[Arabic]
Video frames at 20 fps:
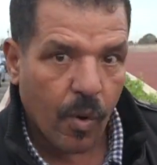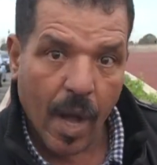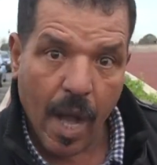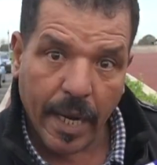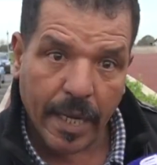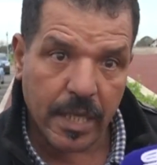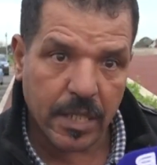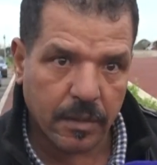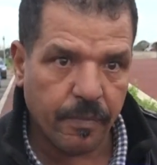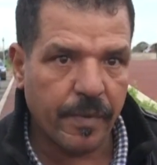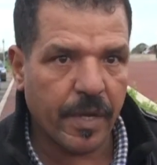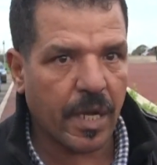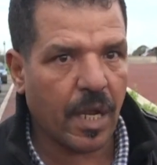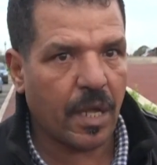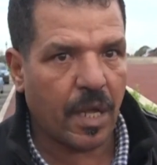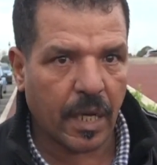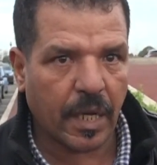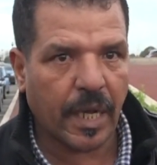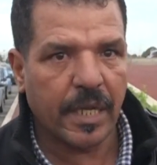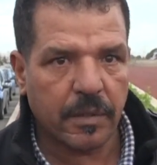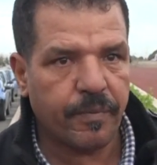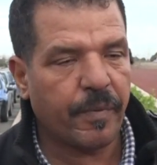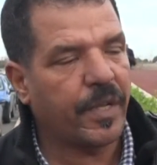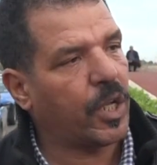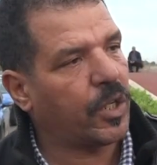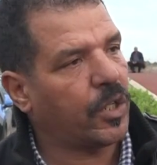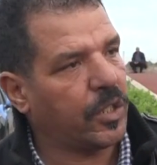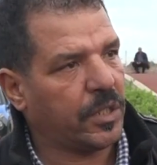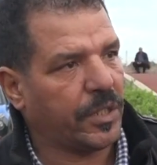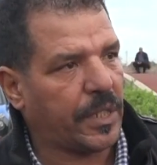وكنتمنى
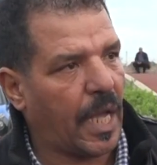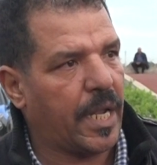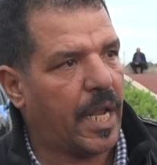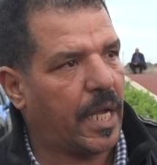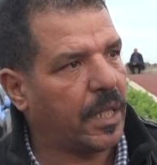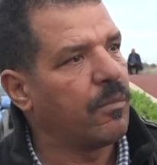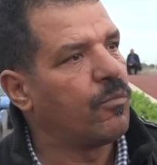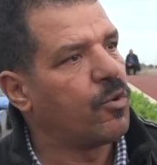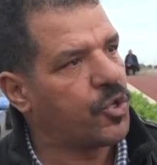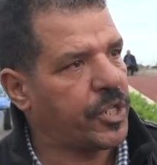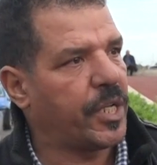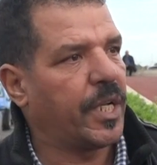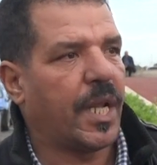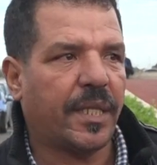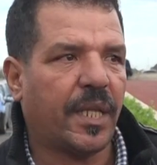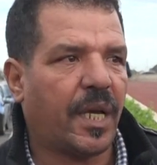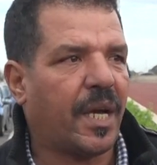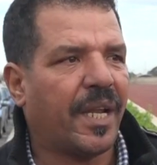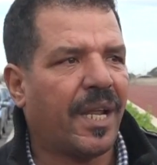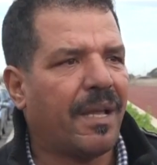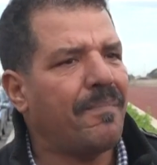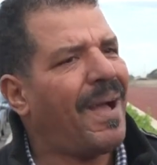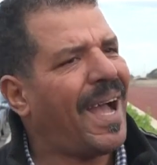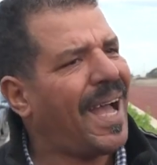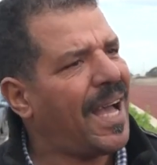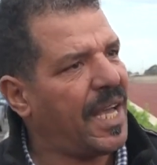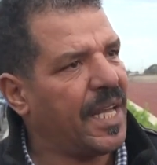كنتمنى يتحل هذا المشكل هذا قريب